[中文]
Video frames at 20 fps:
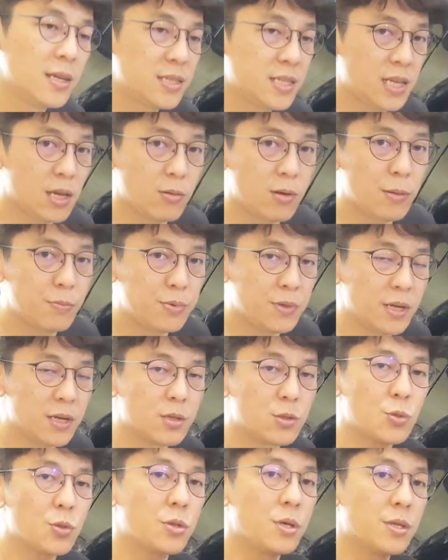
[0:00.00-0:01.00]
千万不
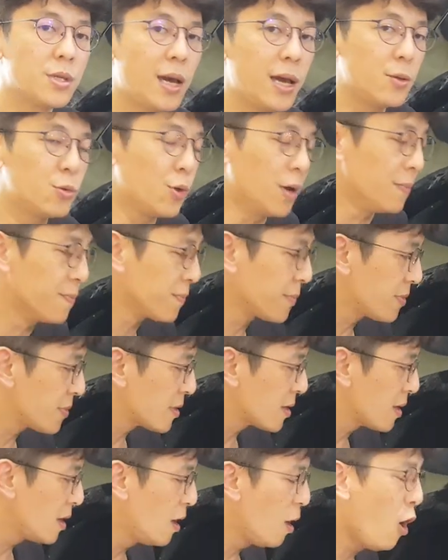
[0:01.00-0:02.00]
能缩得太短。
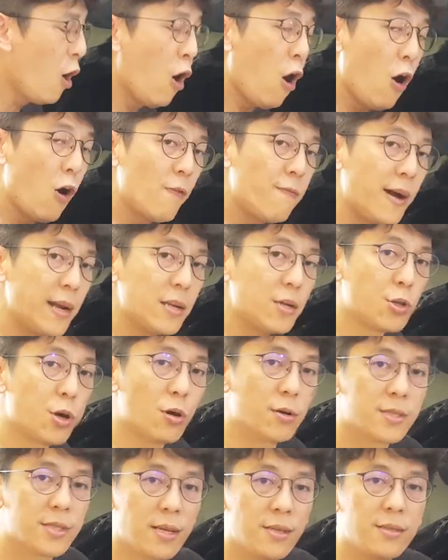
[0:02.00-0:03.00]
后方的
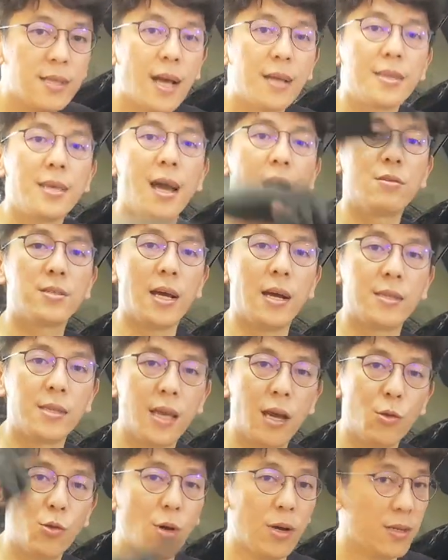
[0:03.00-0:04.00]
筒身它调长
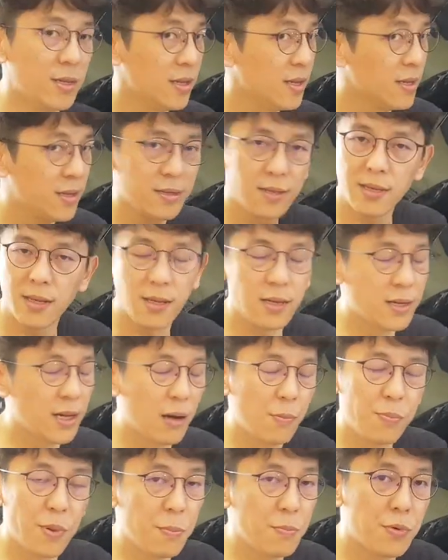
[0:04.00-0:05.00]
调短，车
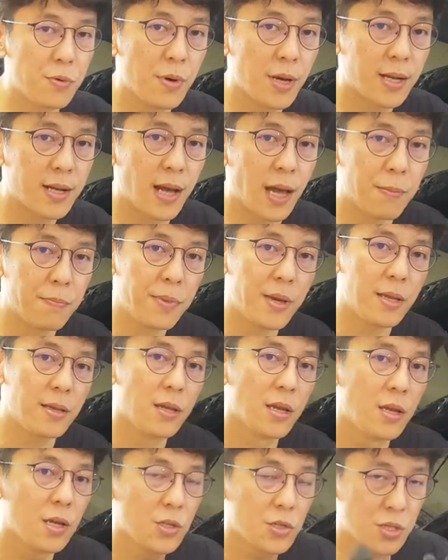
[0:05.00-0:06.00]
高并不会改变。
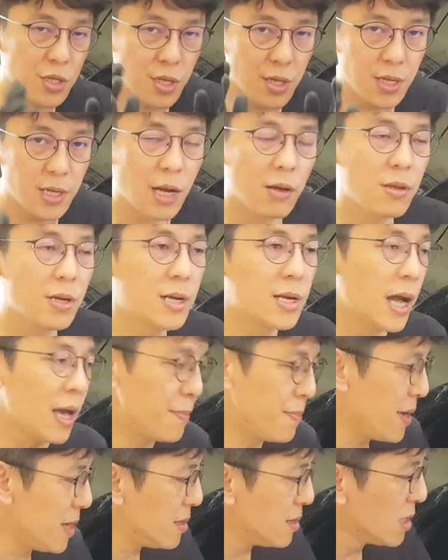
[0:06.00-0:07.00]
车高的改
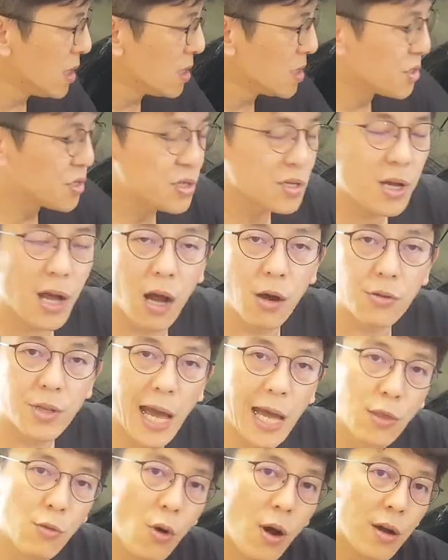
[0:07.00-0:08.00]
变是靠
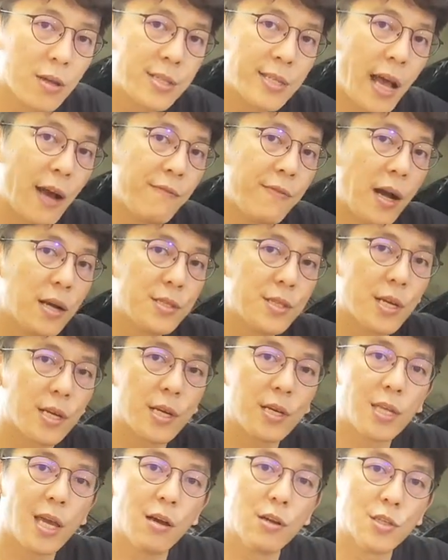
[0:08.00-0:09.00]
弹簧上方这一
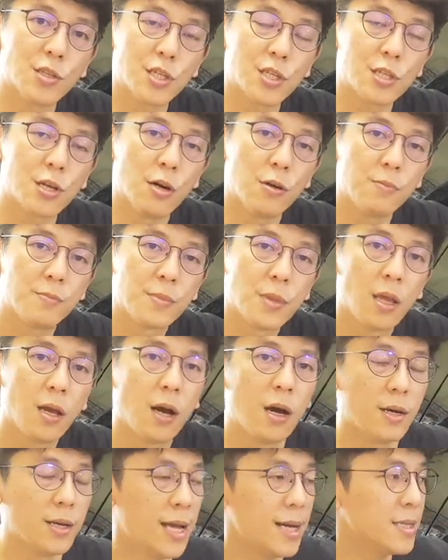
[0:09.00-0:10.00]
个调整机构。
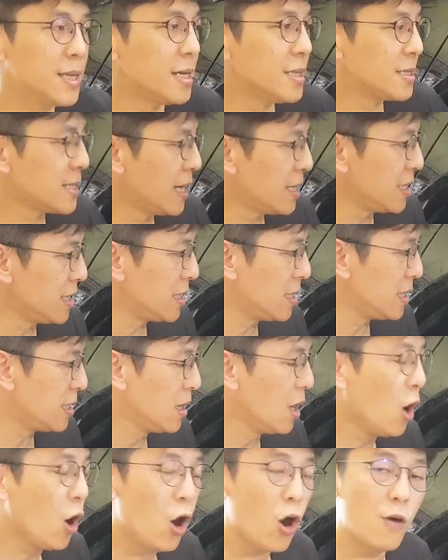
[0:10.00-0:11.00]
好，后它它
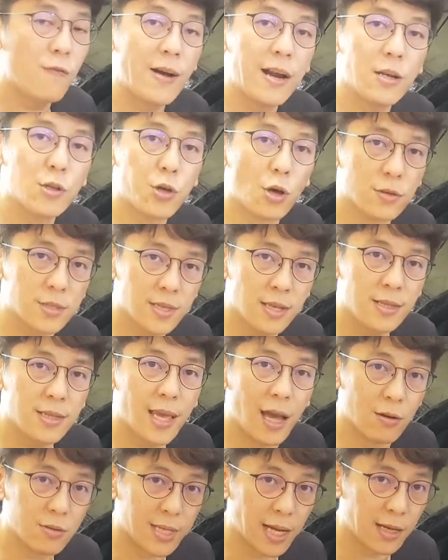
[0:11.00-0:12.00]
的后方的筒身
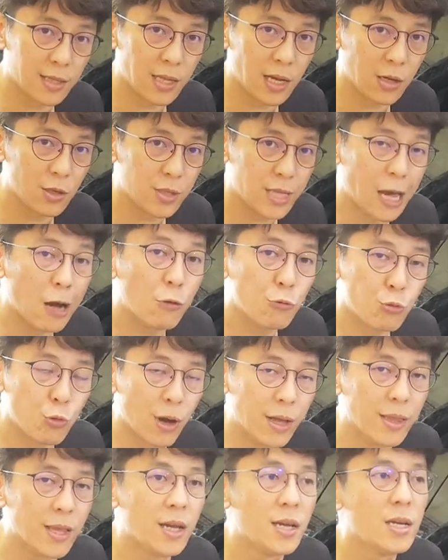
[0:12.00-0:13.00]
调长调调
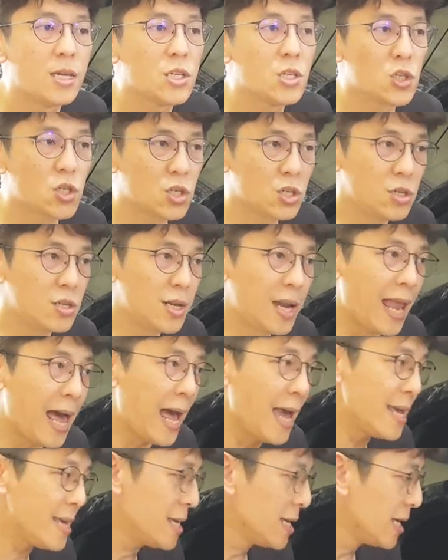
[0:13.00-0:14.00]
短，是
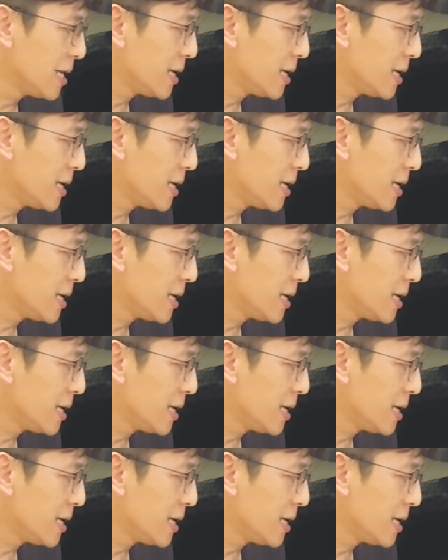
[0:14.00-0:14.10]
来